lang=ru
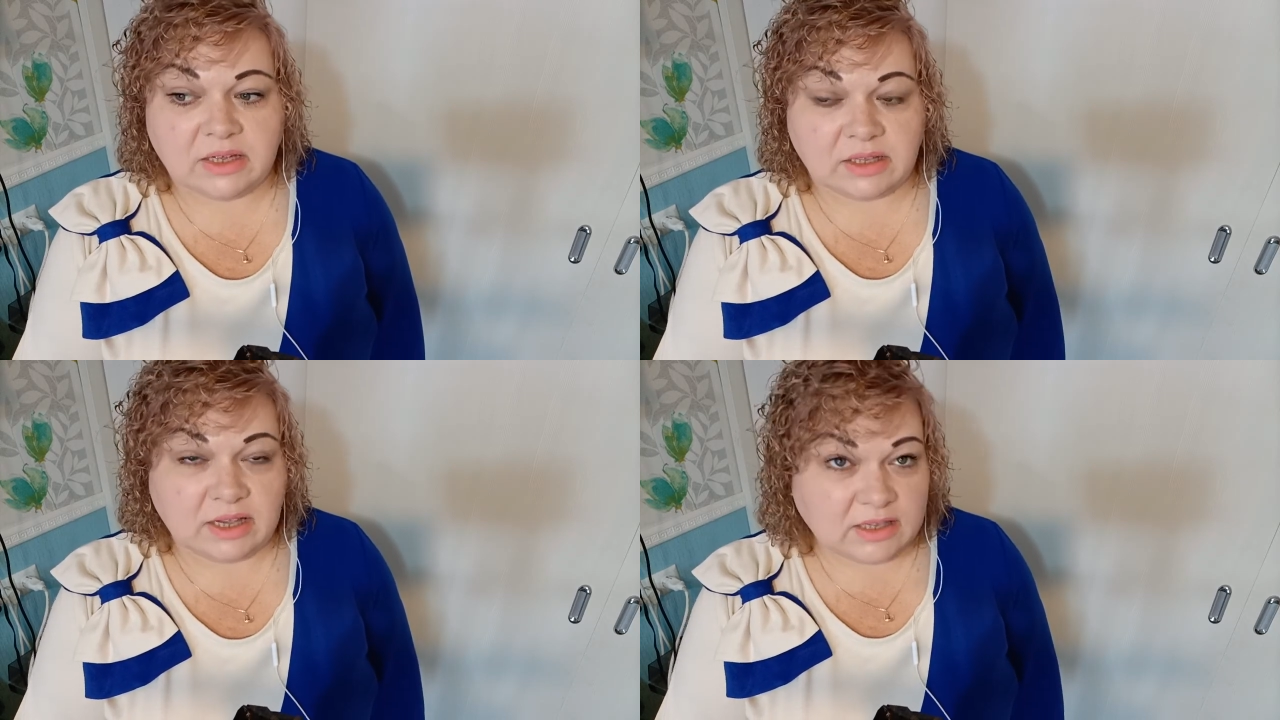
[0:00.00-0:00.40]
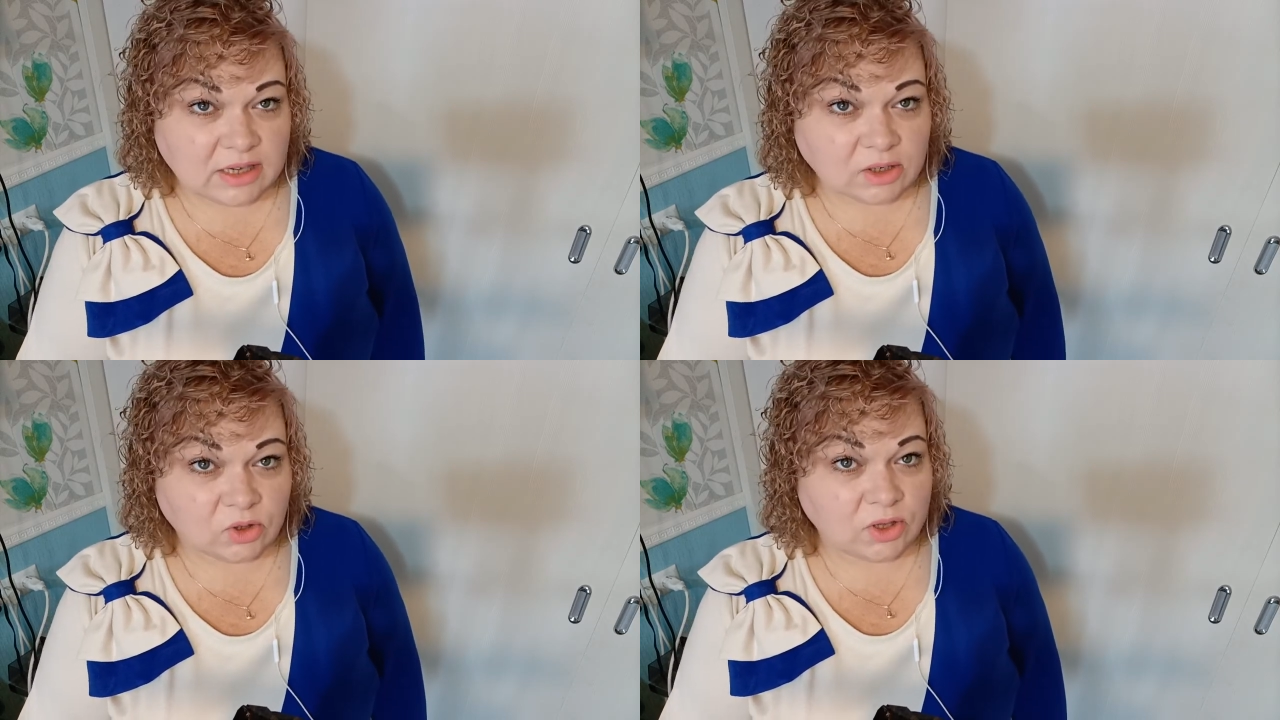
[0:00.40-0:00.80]
Для
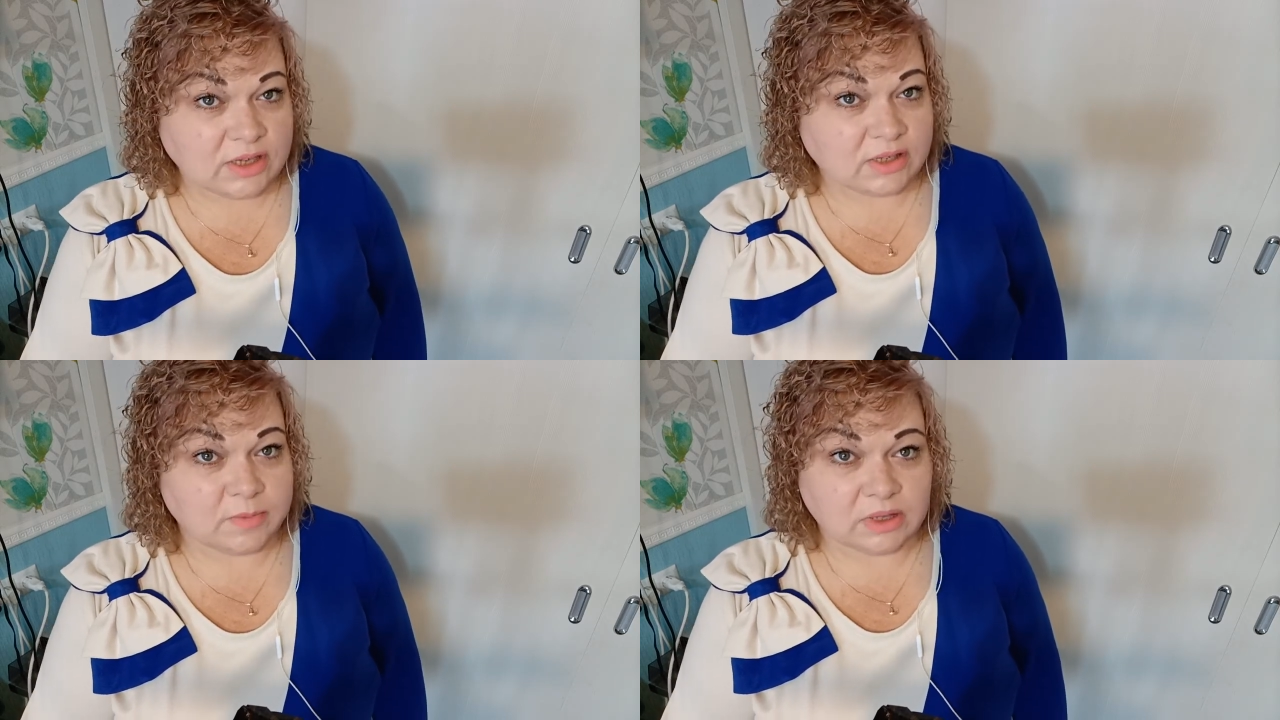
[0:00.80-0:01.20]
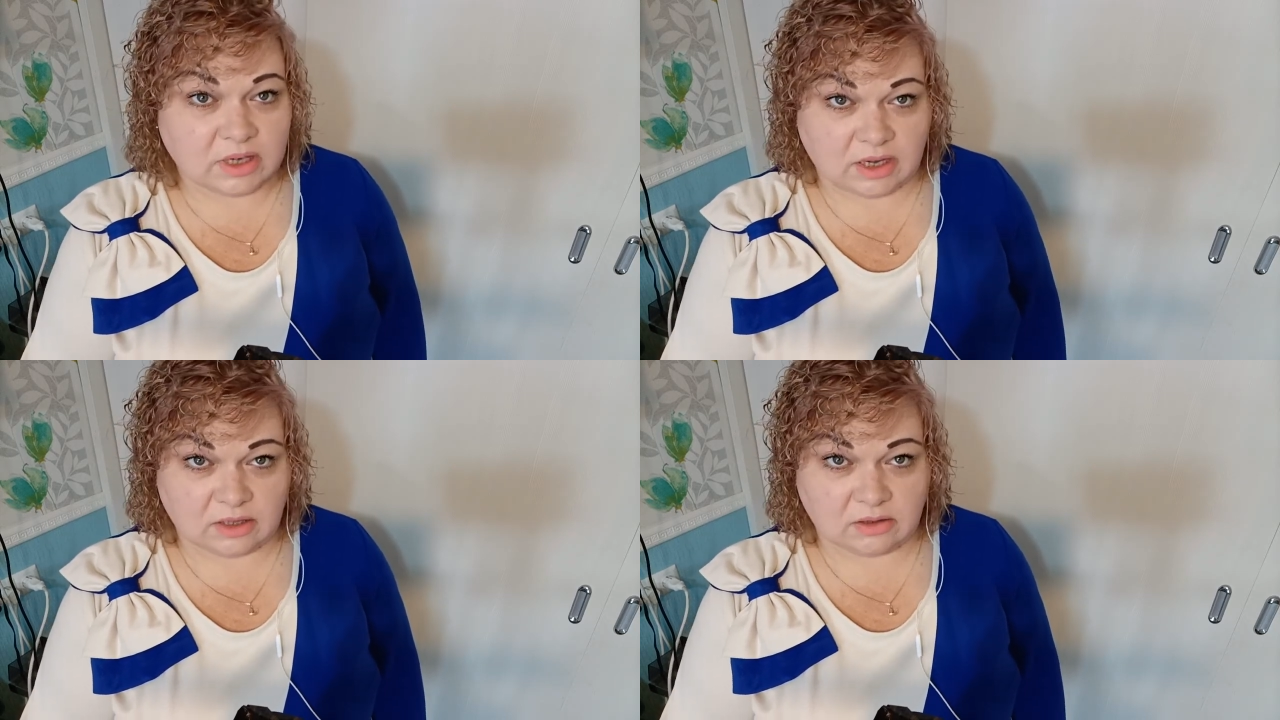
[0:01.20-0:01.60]
тех, кто не
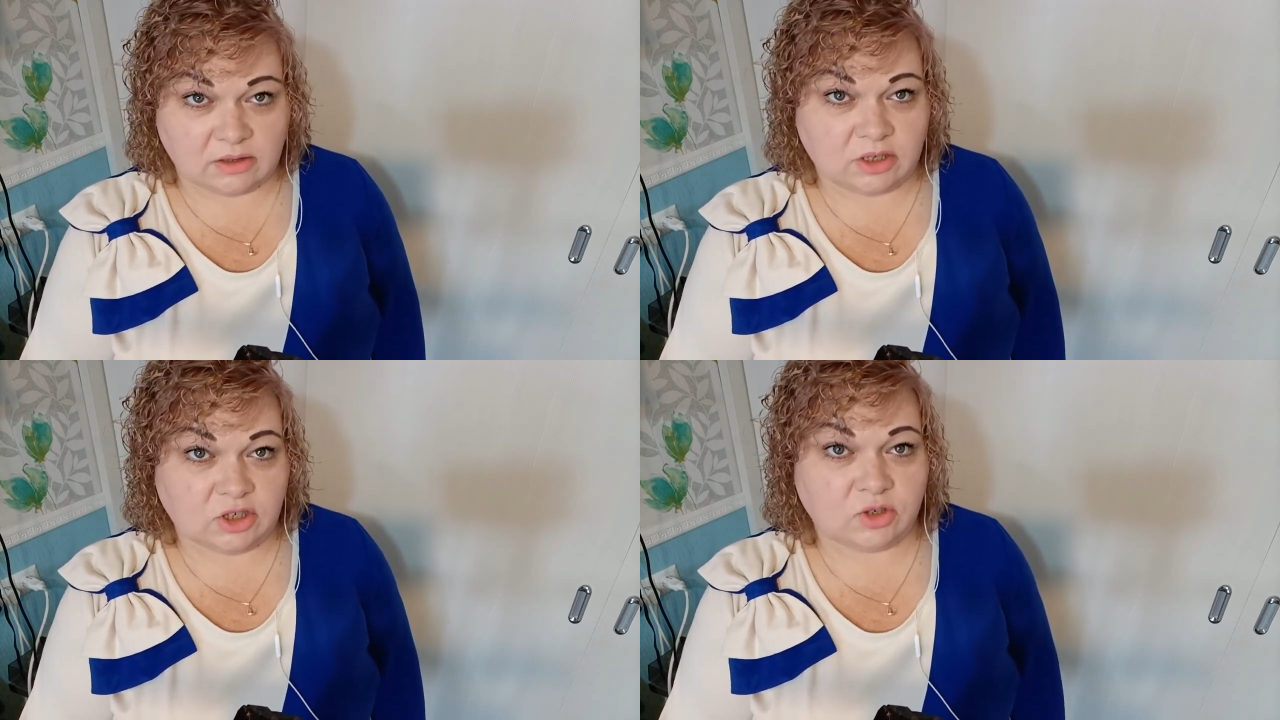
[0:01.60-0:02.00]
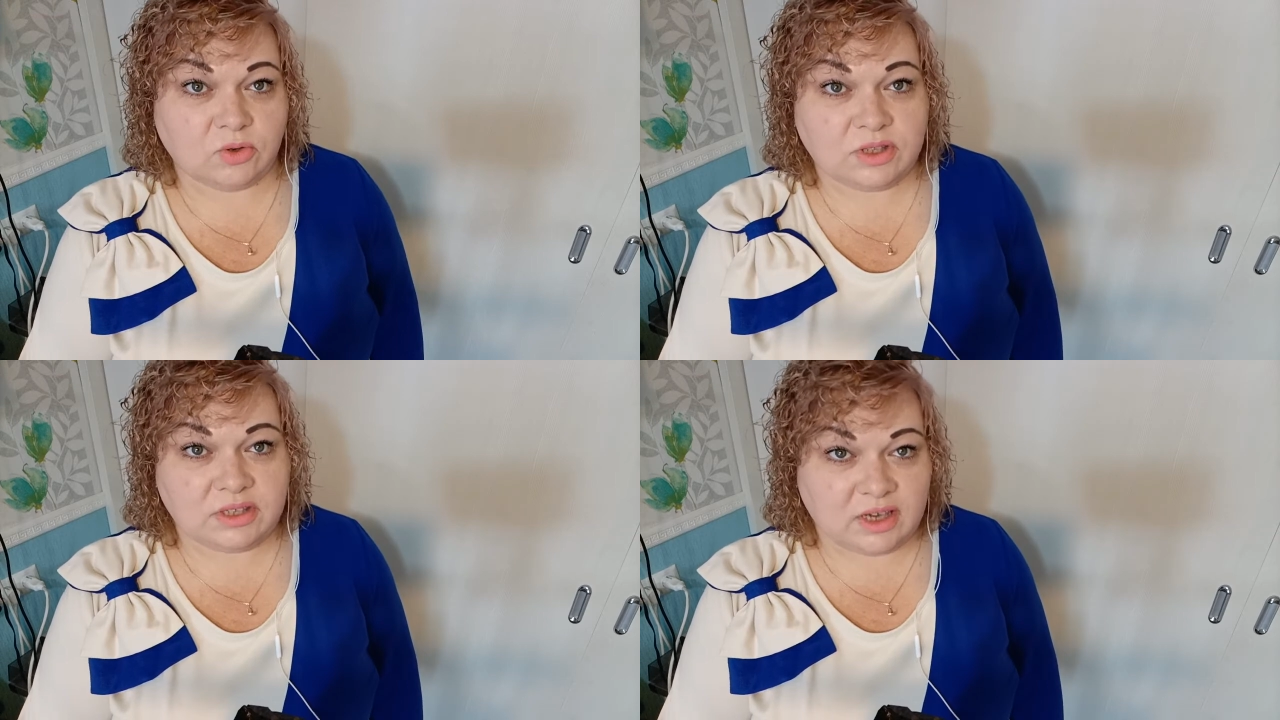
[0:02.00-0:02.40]
смотрел
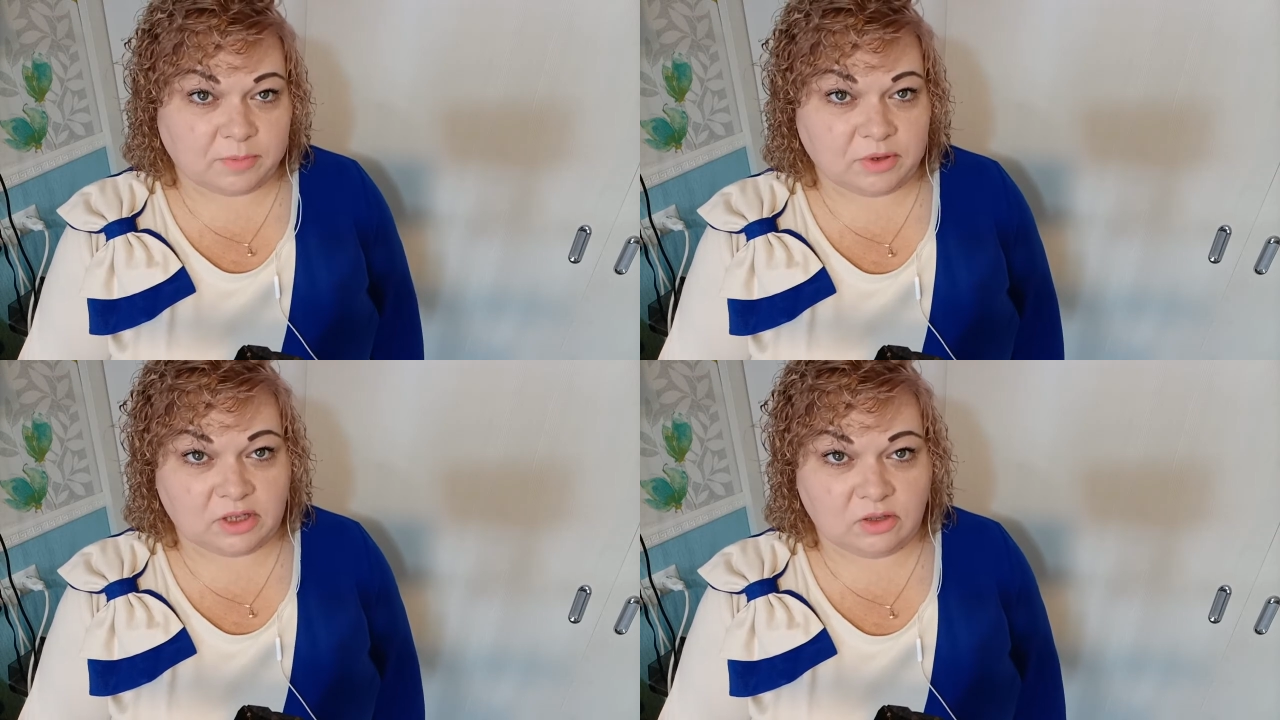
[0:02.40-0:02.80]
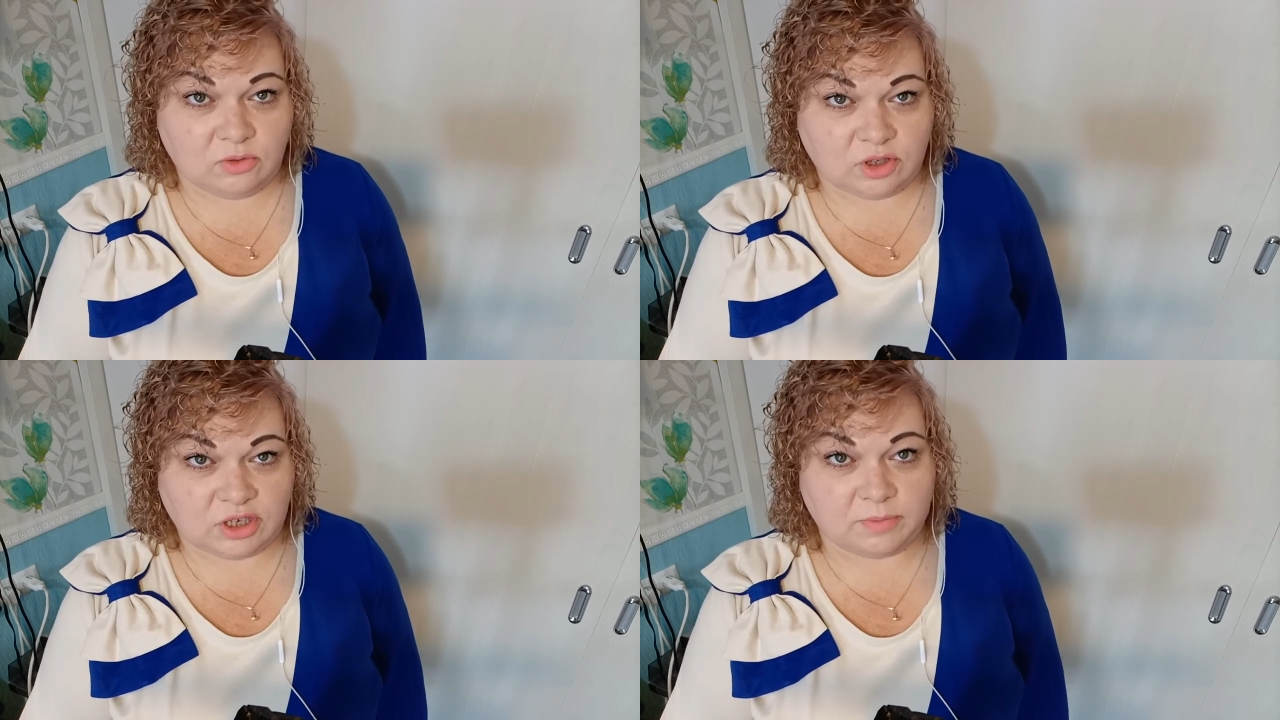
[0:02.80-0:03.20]
еще те
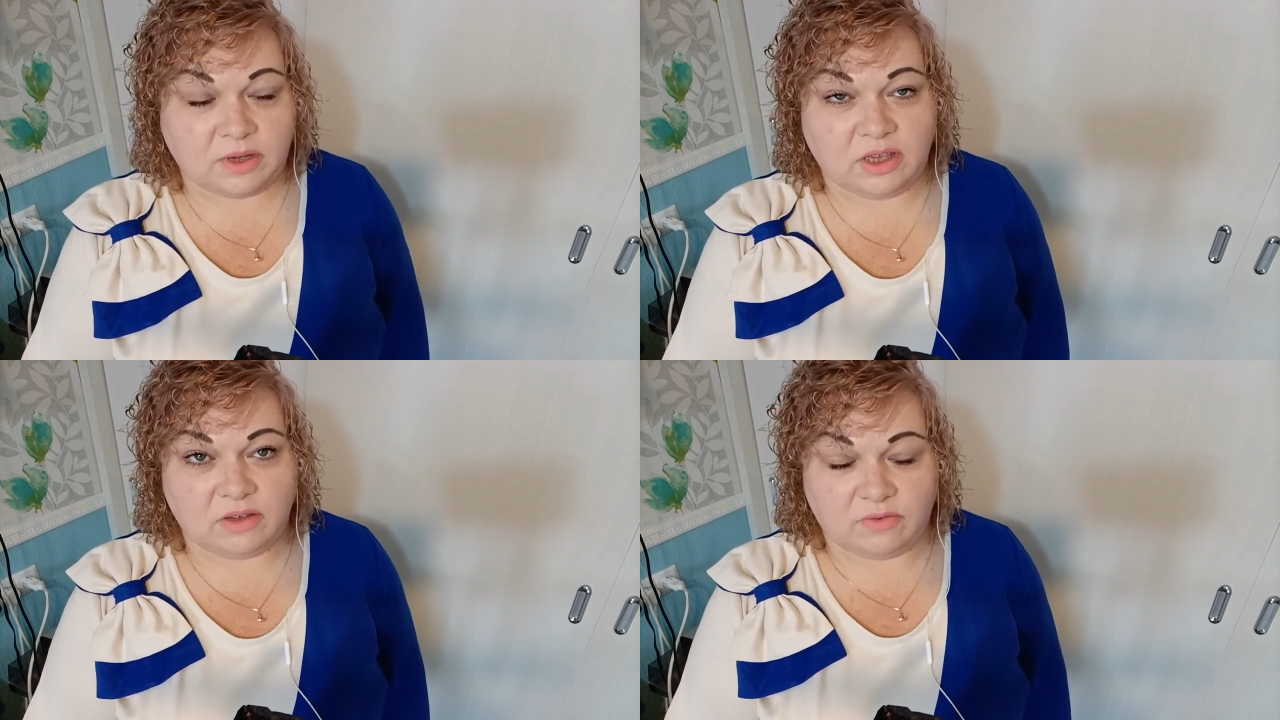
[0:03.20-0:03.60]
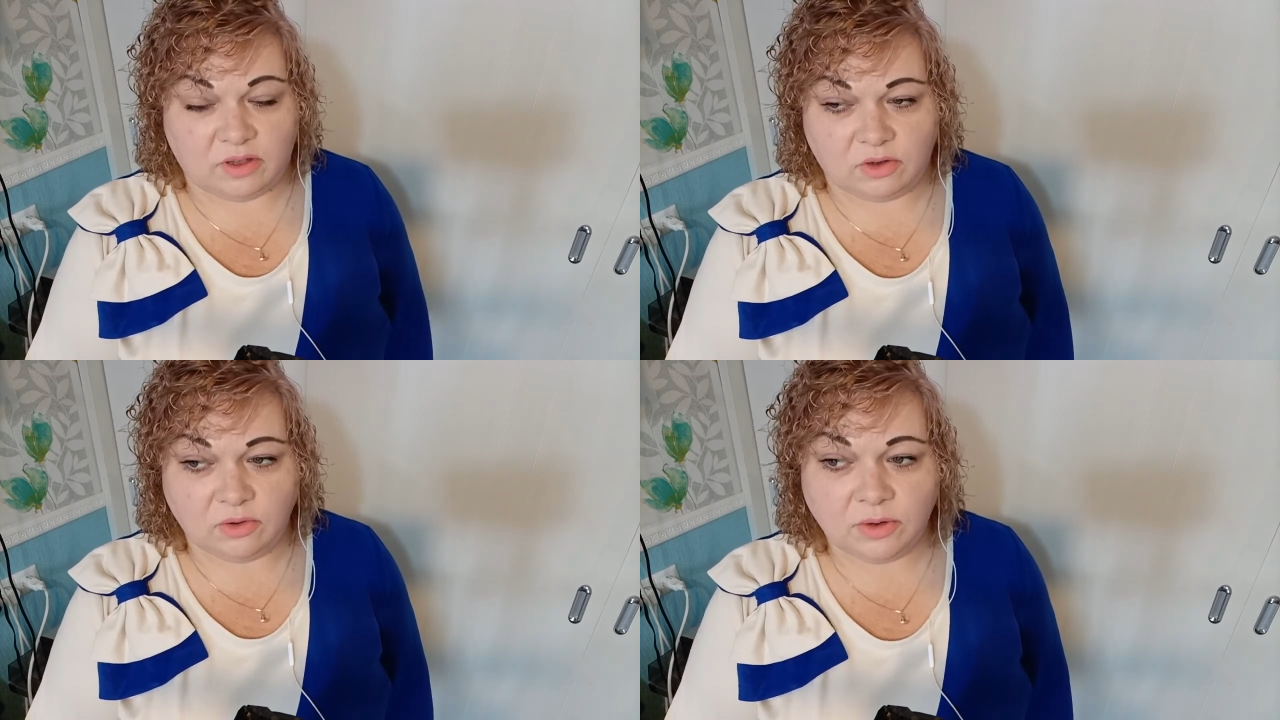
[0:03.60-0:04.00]
предыдущие мои
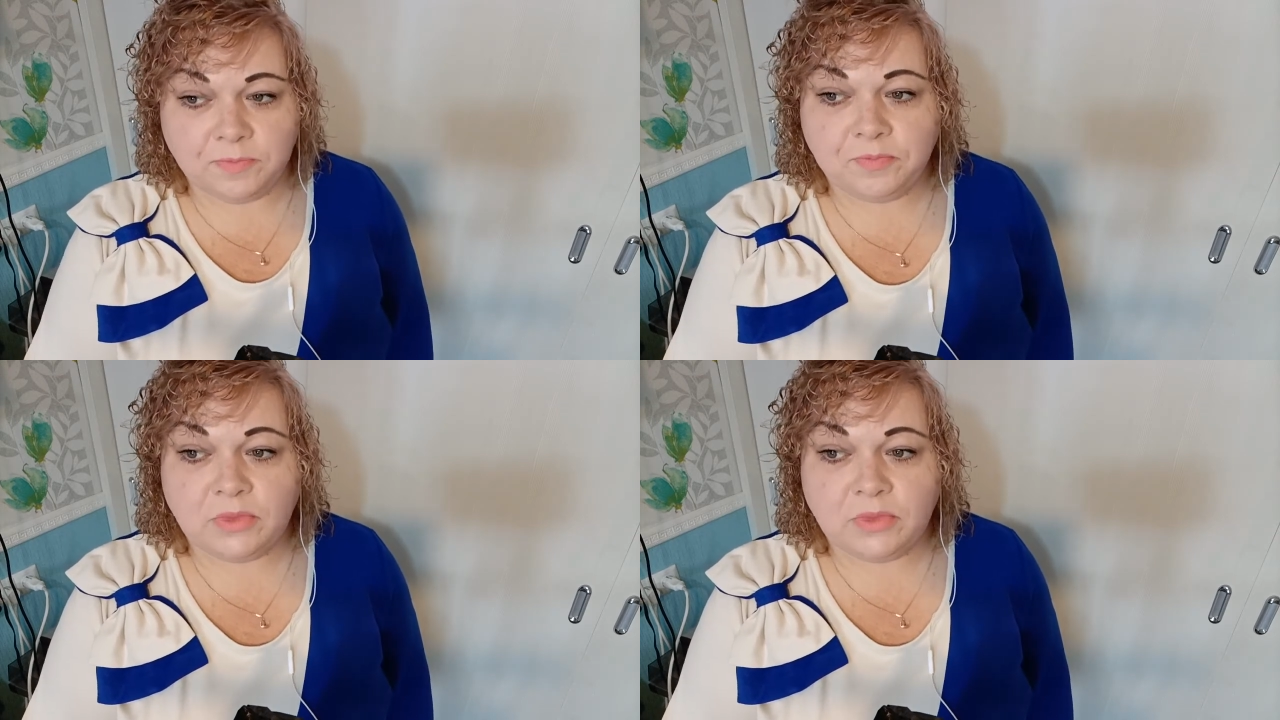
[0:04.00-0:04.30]
видео,